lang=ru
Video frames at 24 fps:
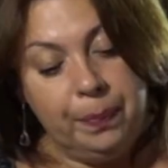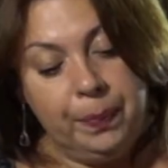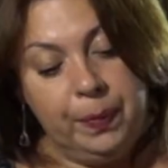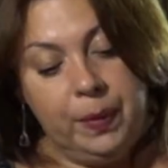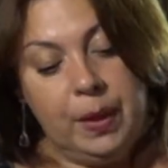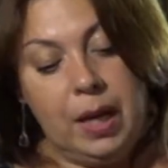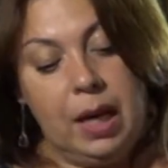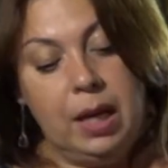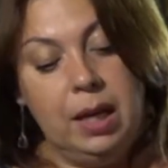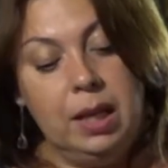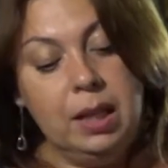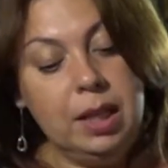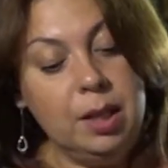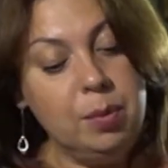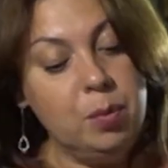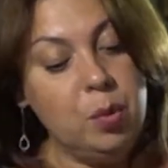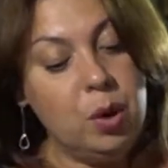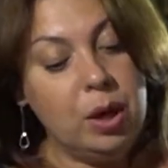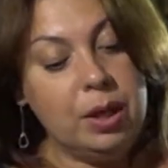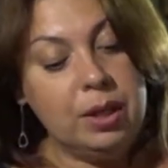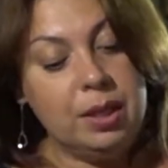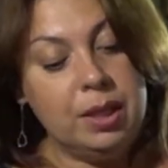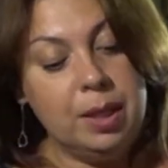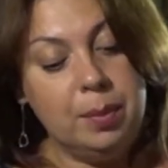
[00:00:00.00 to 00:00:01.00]
Налил ему
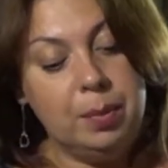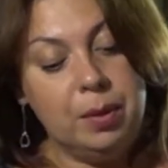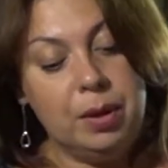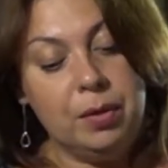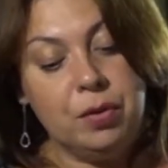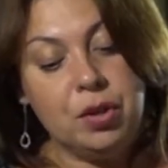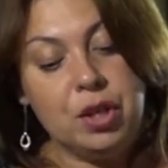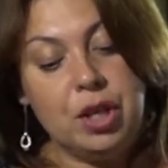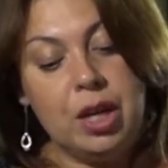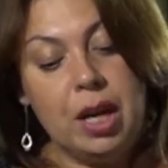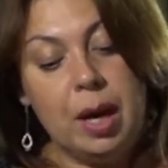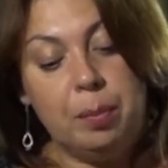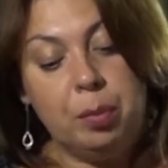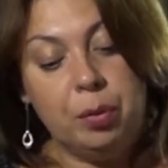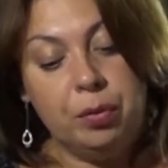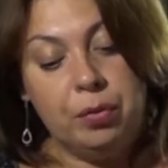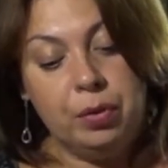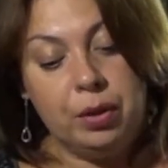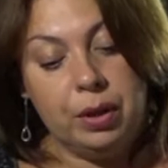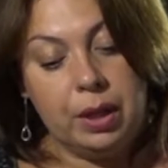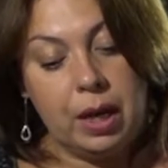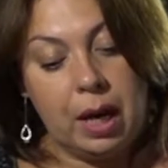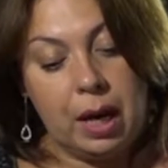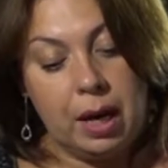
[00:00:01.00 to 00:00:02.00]
Антипка в шляпу
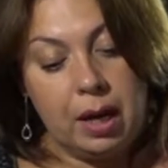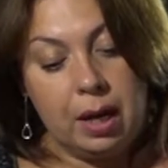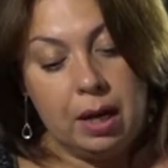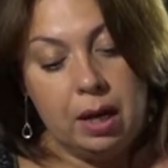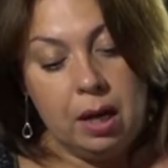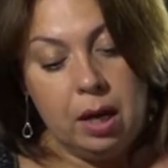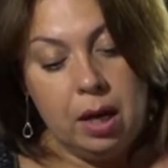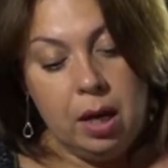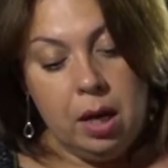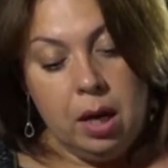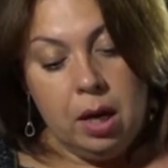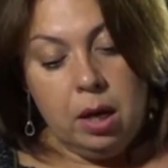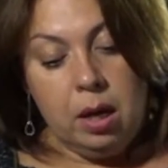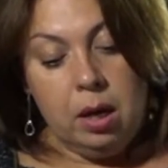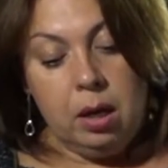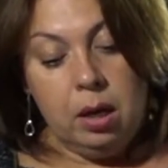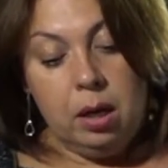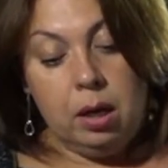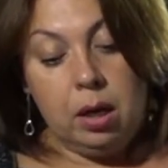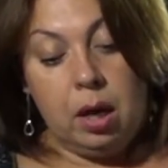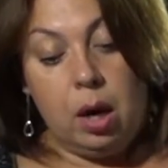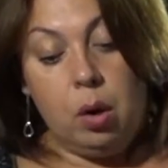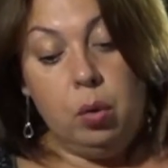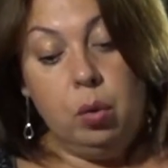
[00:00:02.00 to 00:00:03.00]
вина.
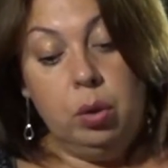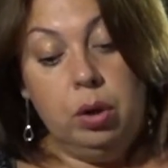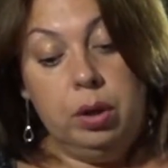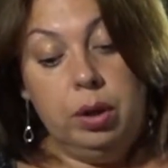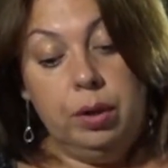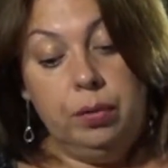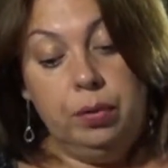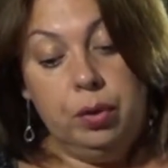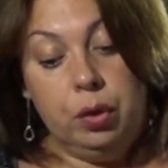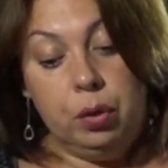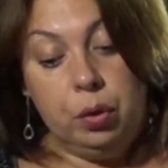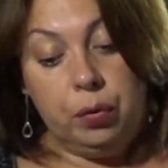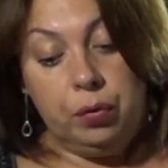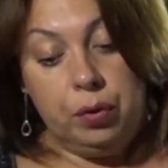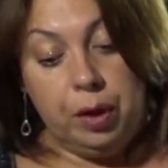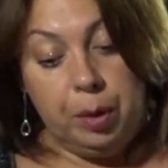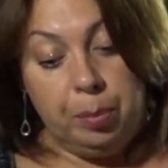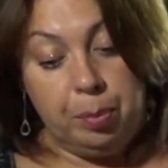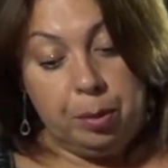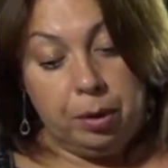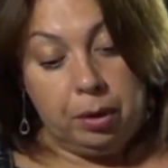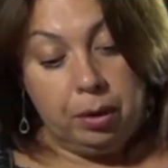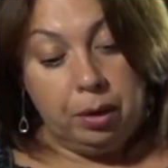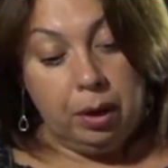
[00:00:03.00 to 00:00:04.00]
Караульный вино
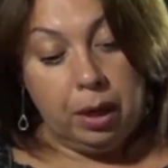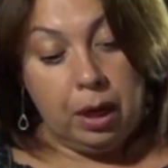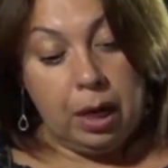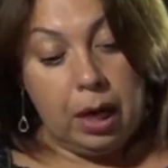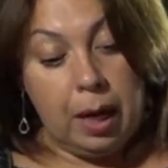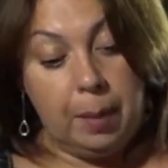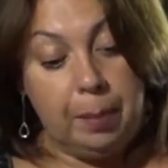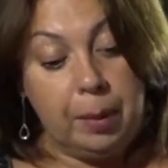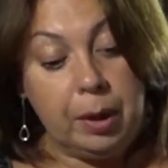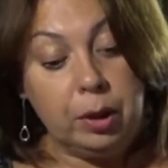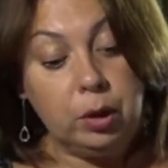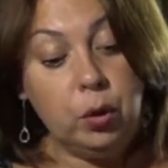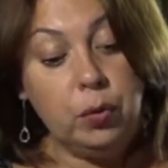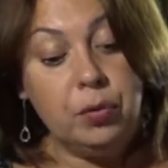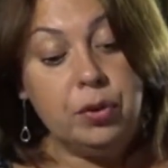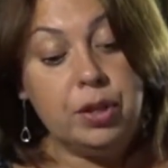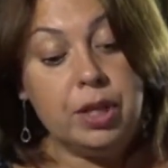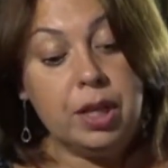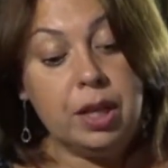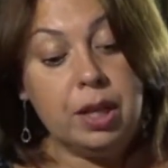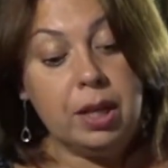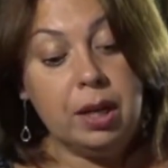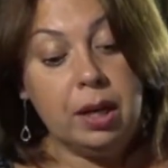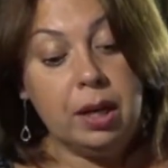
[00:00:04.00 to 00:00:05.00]
выпил, а потом всех